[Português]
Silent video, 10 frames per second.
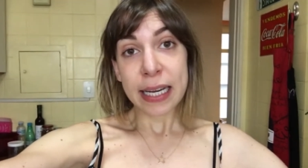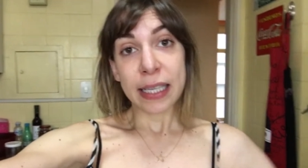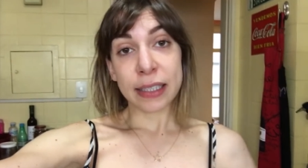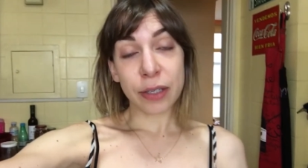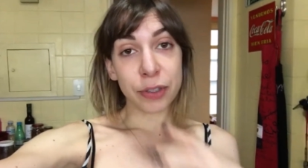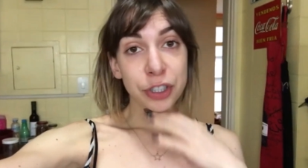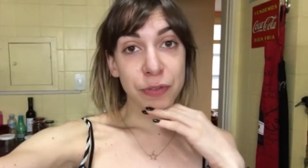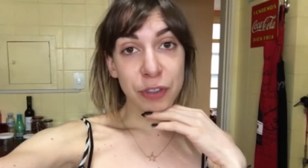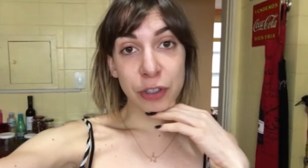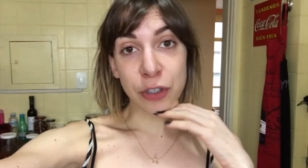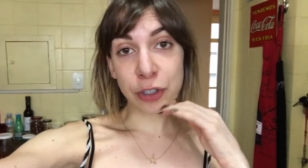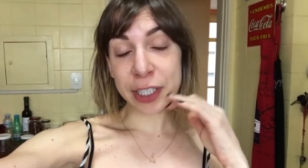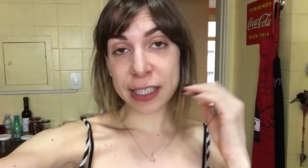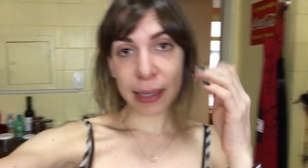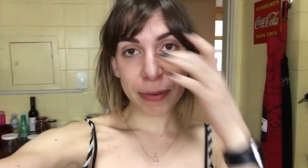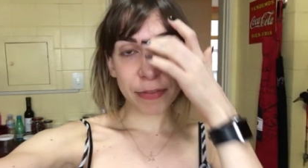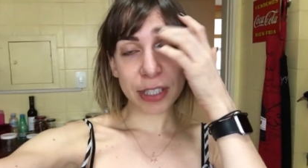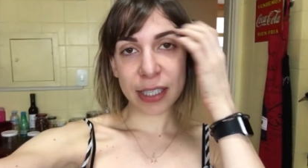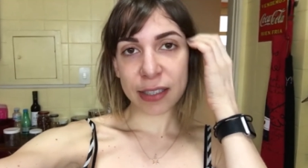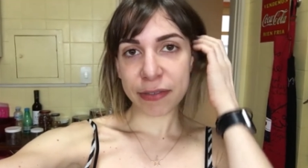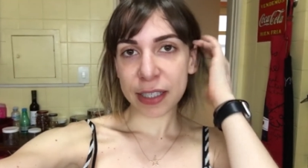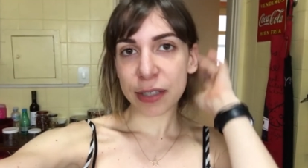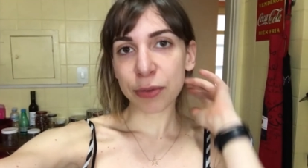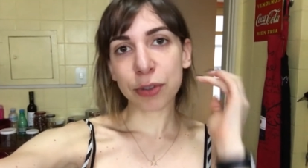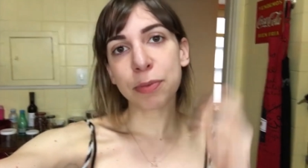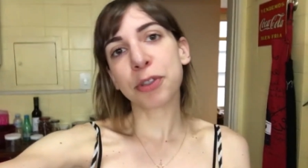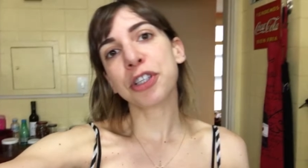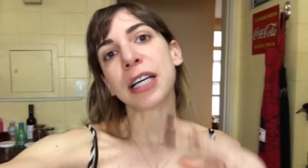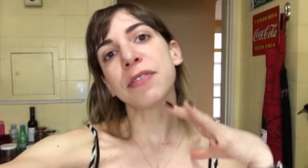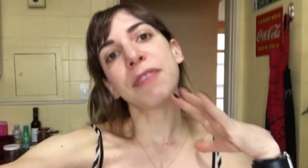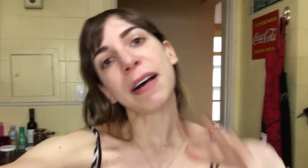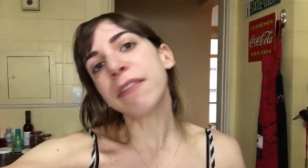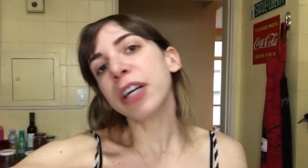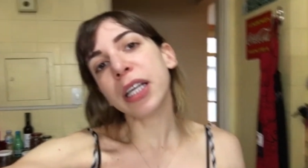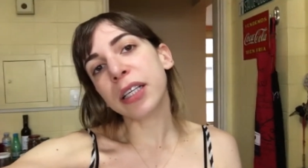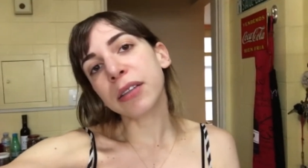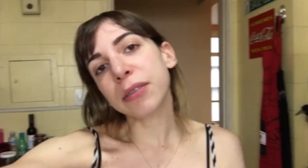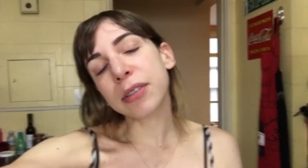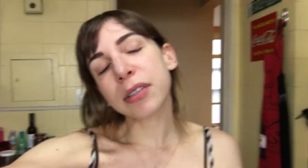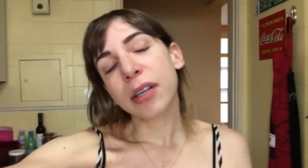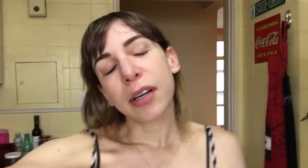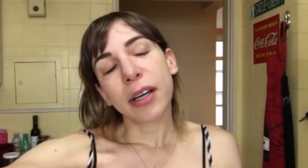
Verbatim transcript: Então hoje eu vou ensinar para vocês a fazer um dos meus chás favoritos,